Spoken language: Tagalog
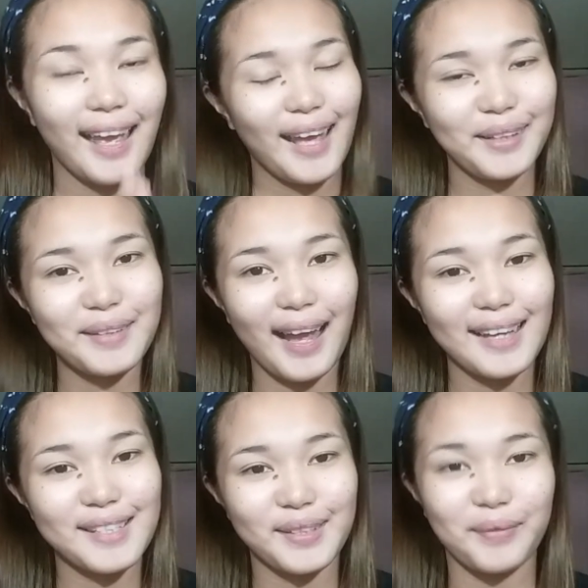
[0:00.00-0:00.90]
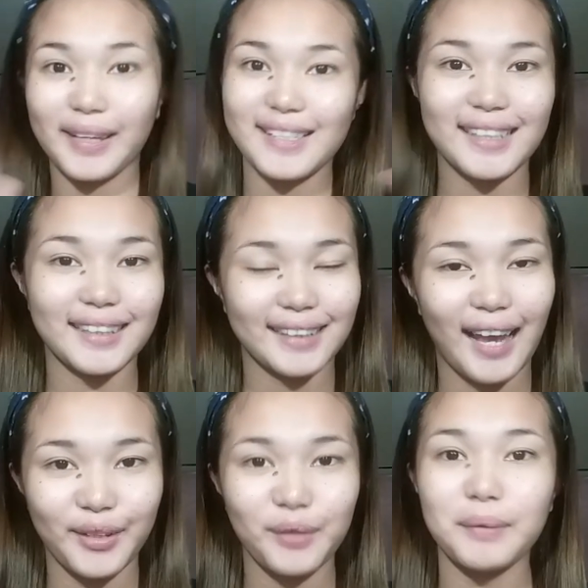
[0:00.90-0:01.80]
Hello guys! So, mag-start na
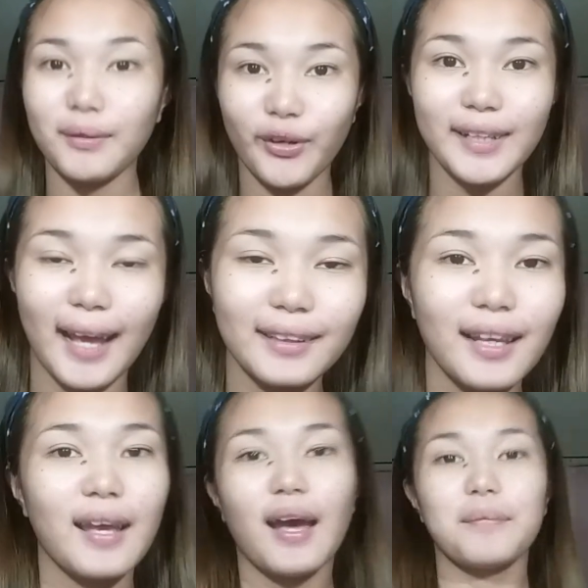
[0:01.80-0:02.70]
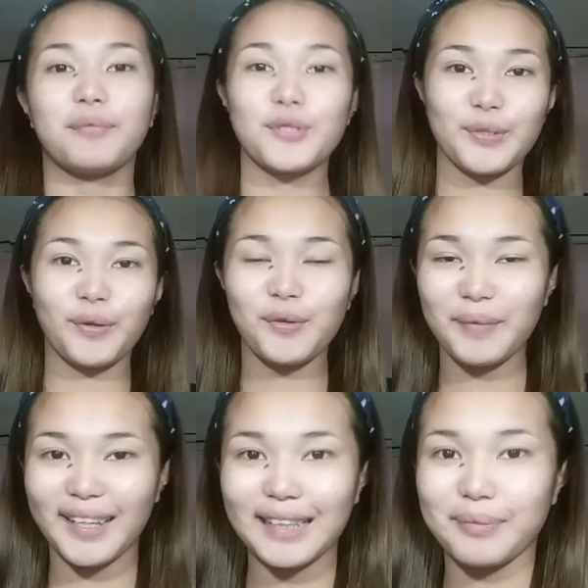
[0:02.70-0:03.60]
tayo. But before that, gusto kong
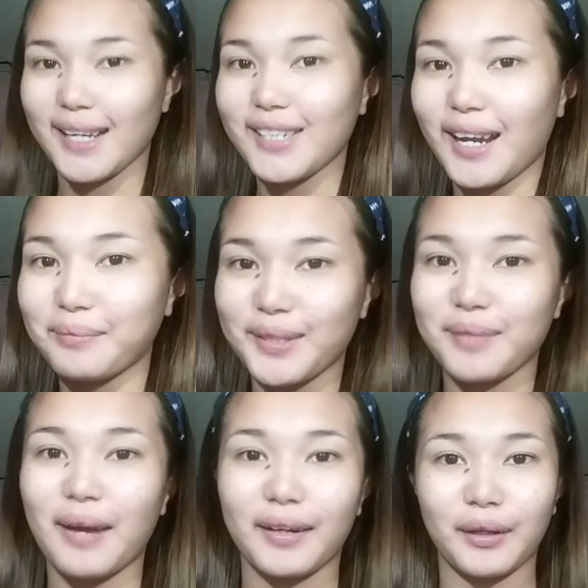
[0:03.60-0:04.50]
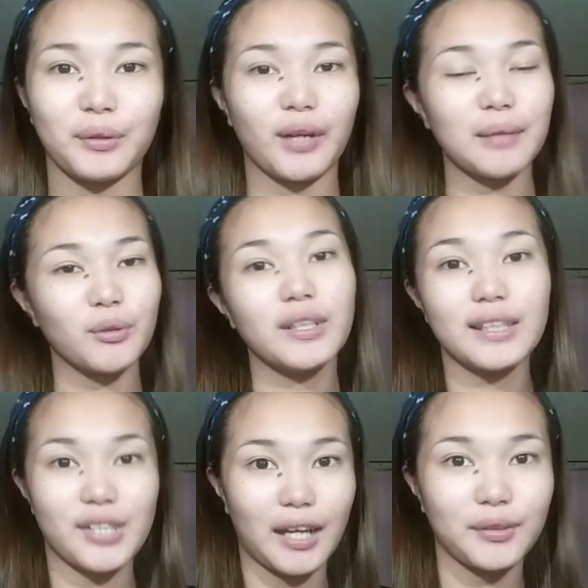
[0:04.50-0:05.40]
humingi ng pasensya about sa background ko. Alam ko hindi
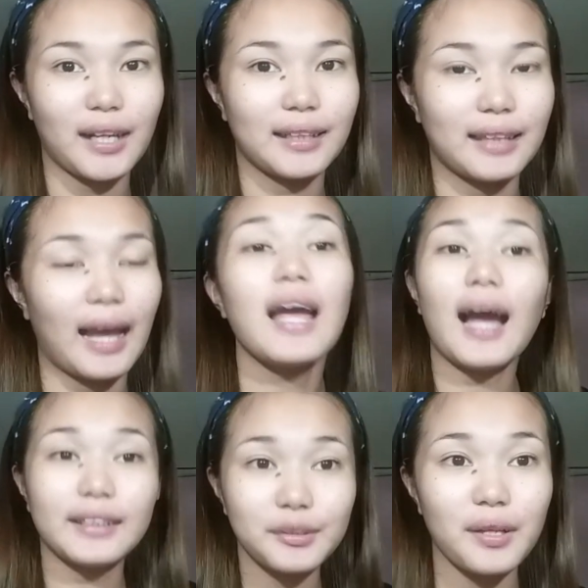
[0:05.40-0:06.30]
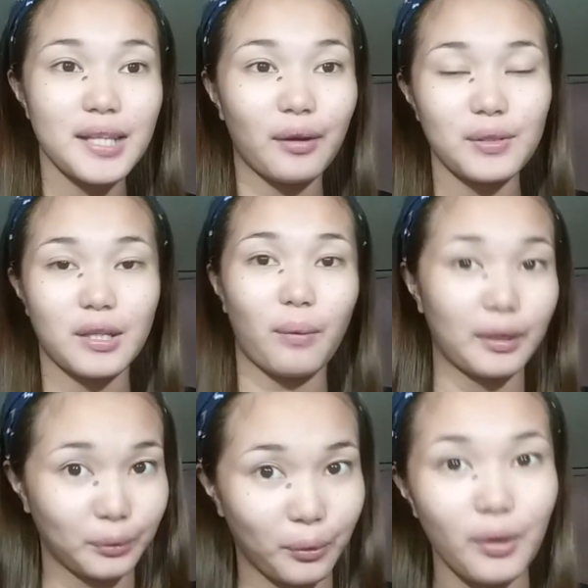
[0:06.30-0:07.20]
siya ganun kaganda. Andito kasi ako sa
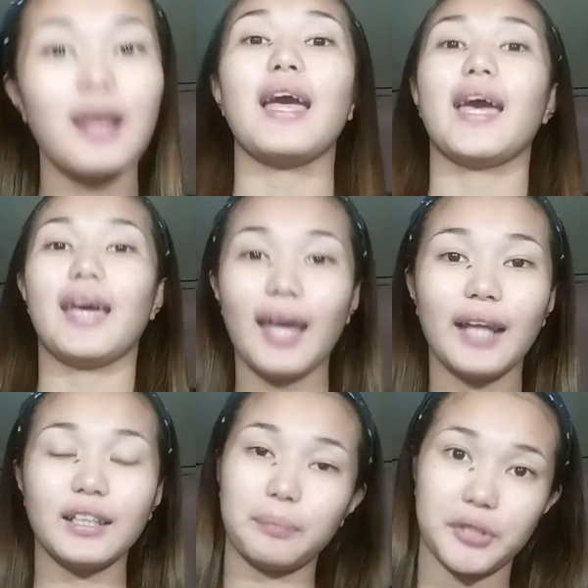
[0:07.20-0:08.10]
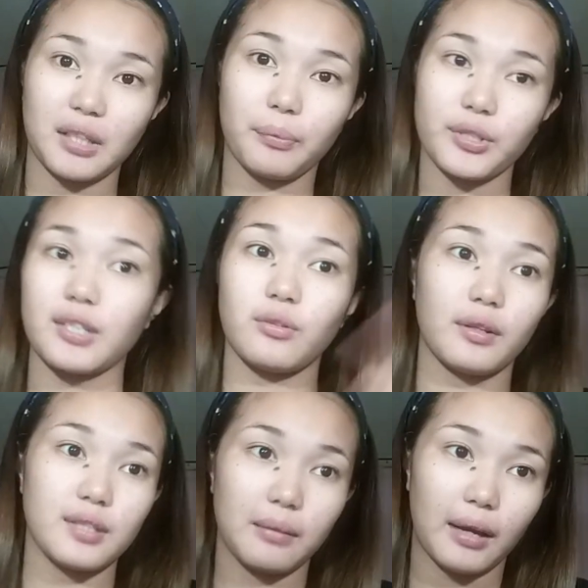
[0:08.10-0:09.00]
kwarto ko, and hindi ko siya tapos. As you can
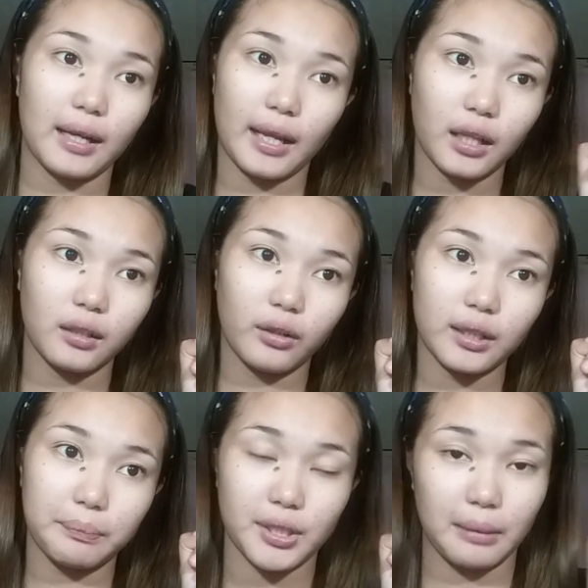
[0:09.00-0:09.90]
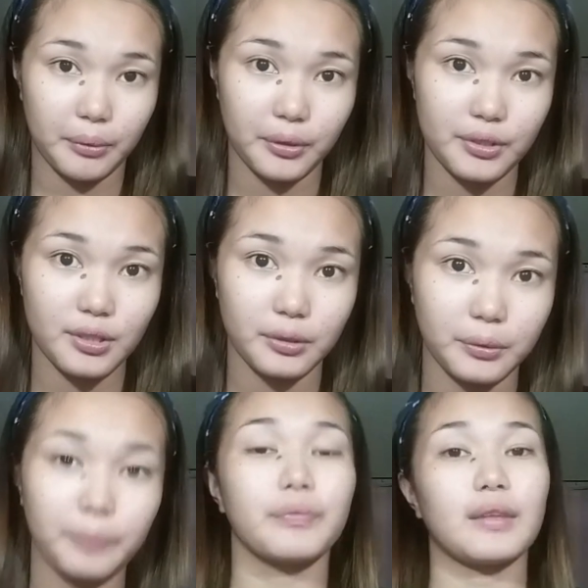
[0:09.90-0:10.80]
see naman, ayan no, hindi pa siya tapos. So,
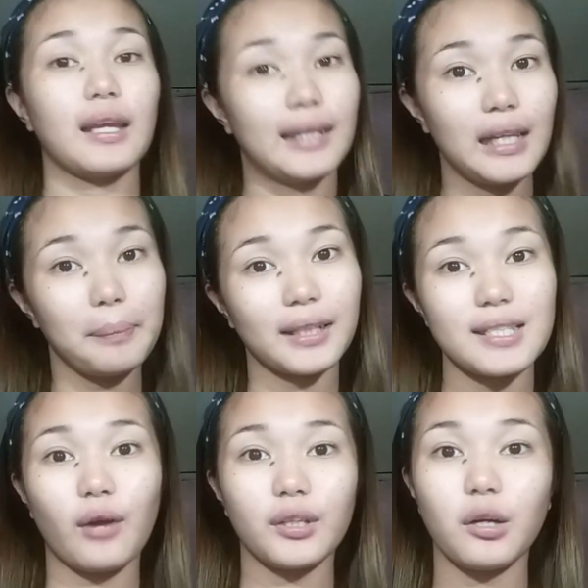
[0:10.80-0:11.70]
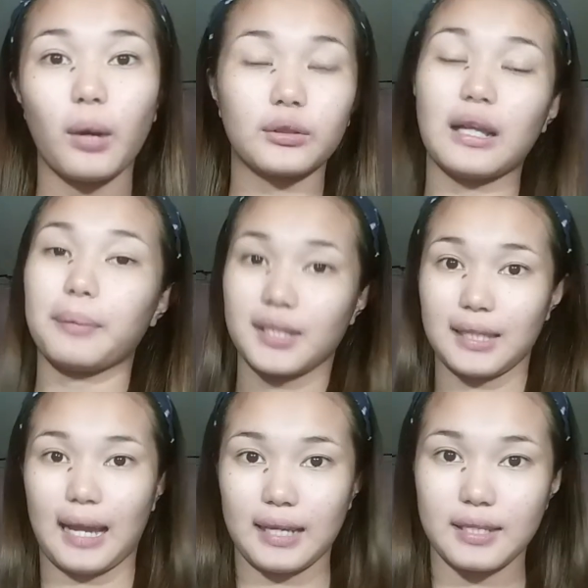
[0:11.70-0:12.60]
lilipat kasi ako ng kwarto dapat sa
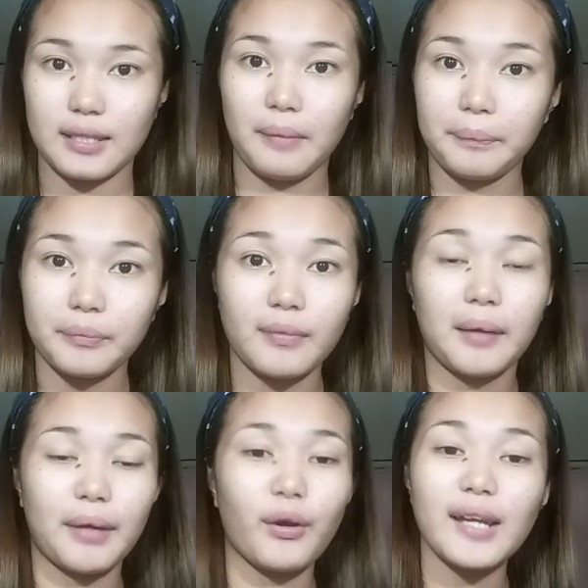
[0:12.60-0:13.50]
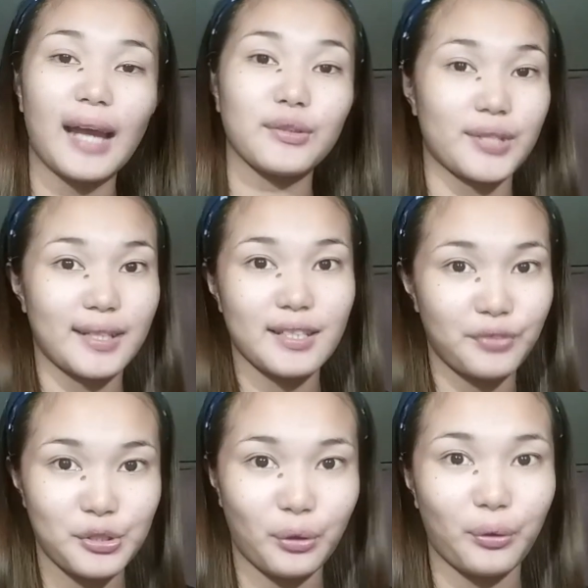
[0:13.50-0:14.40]
taas. Pero hayaan nyo, sa next
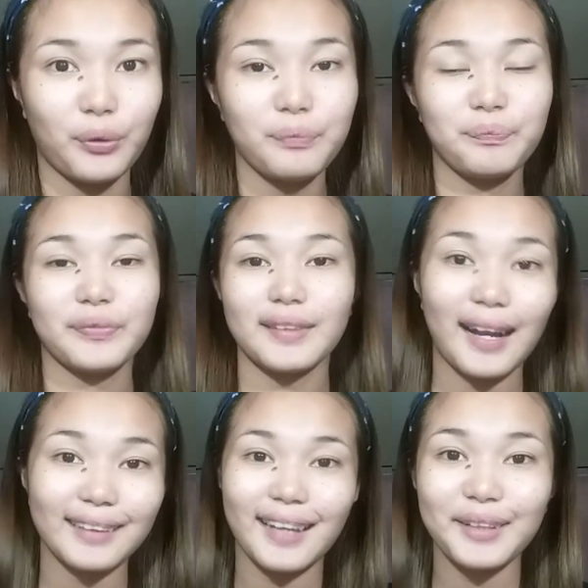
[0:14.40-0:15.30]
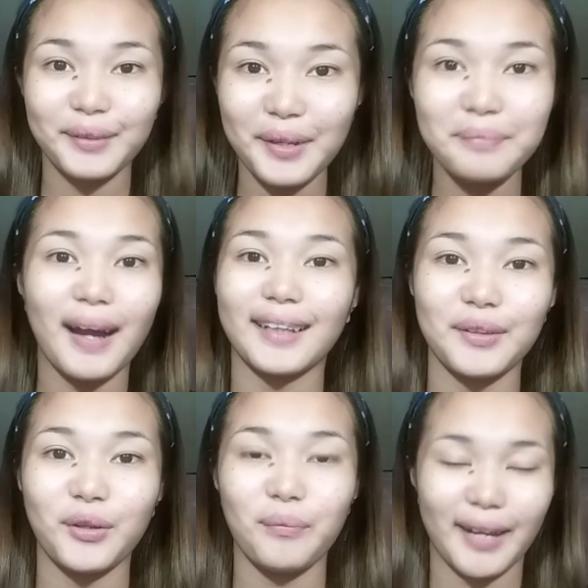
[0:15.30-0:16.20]
video ko, gagandahan ko na yung background
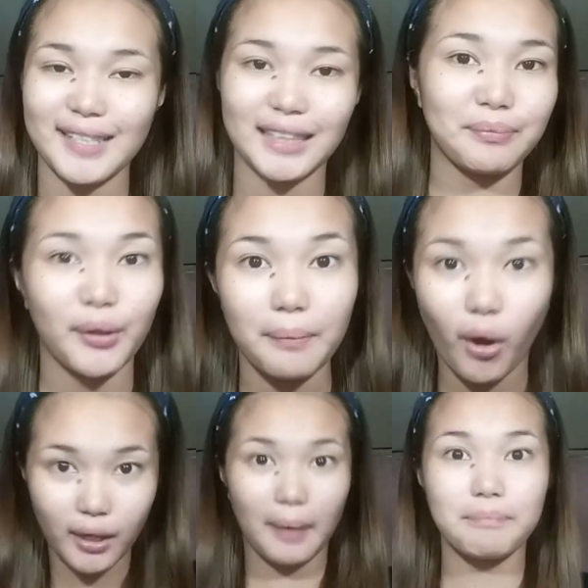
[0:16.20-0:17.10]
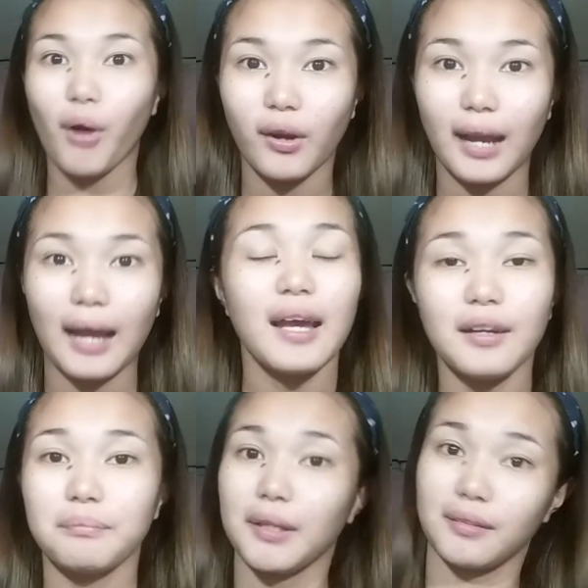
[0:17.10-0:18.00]
ko, mag-set up ako ng bonggang-bongga.
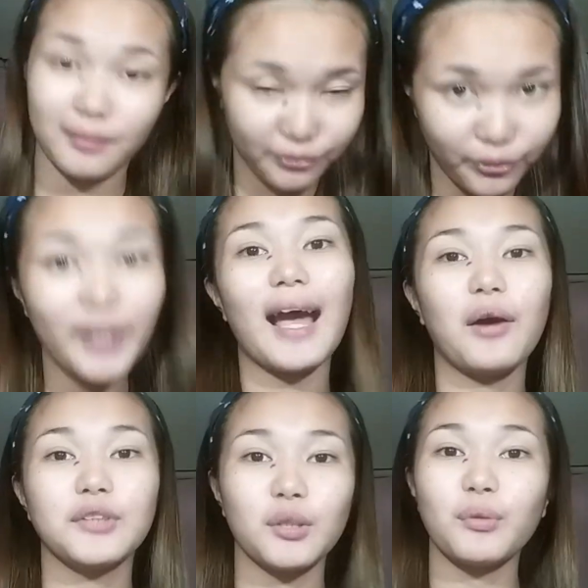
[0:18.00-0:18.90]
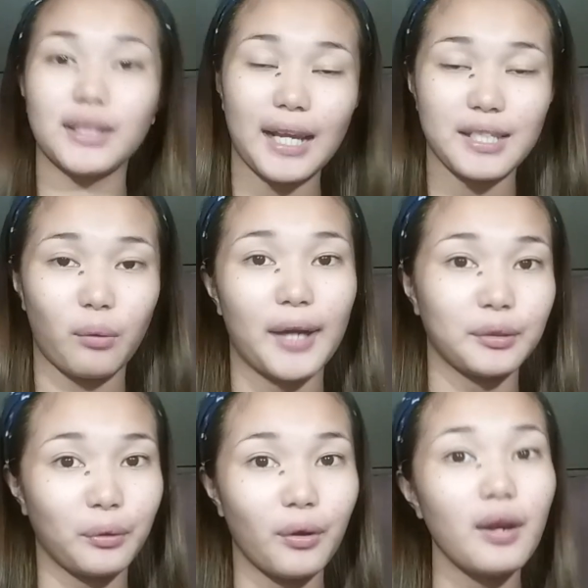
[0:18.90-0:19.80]
But for now, dito muna tayo sa kwarto
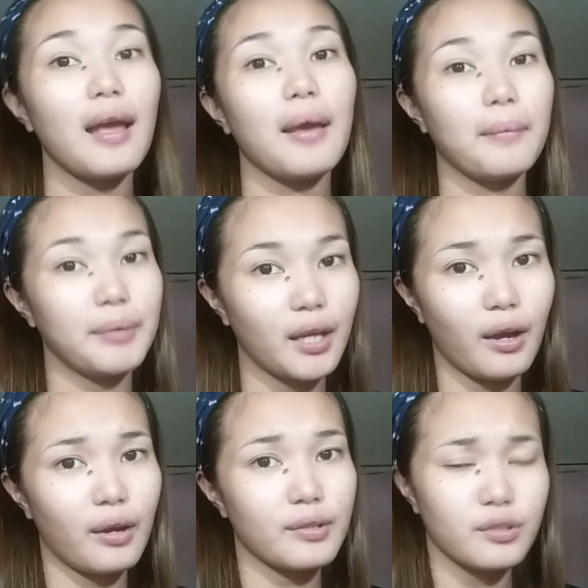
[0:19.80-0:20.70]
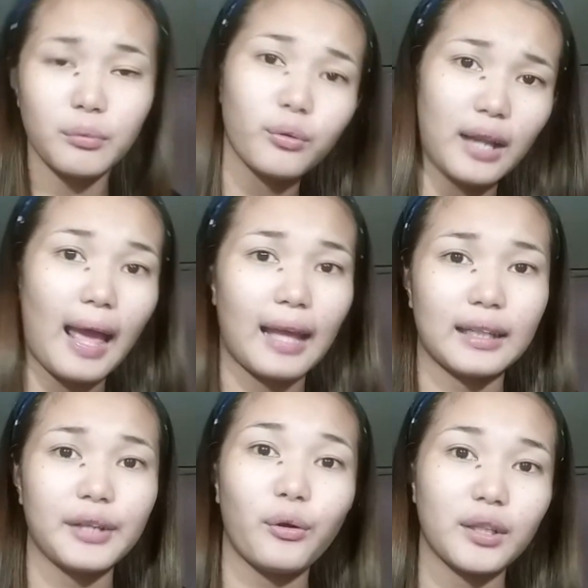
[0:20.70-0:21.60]
ko because umuulan.
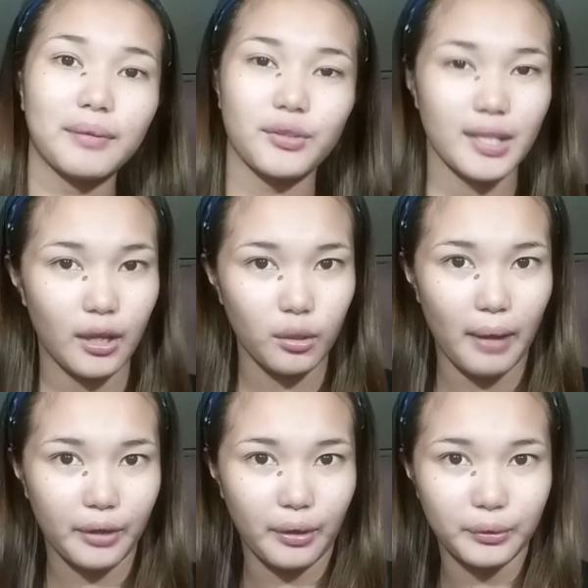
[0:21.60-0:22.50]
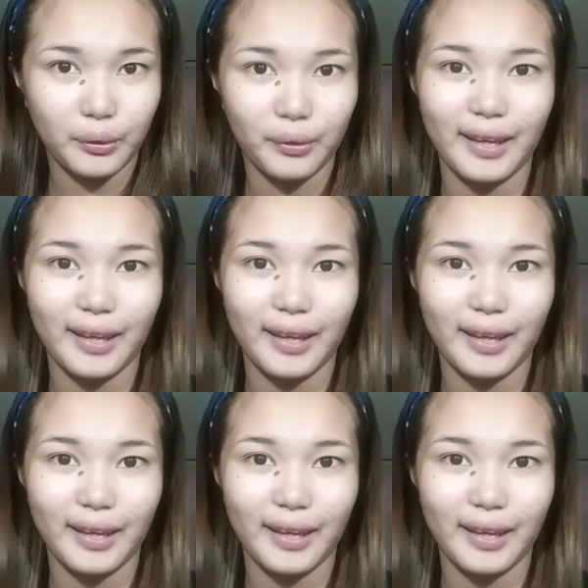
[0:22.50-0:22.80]
Ayoko naman dun sa yellow background ko.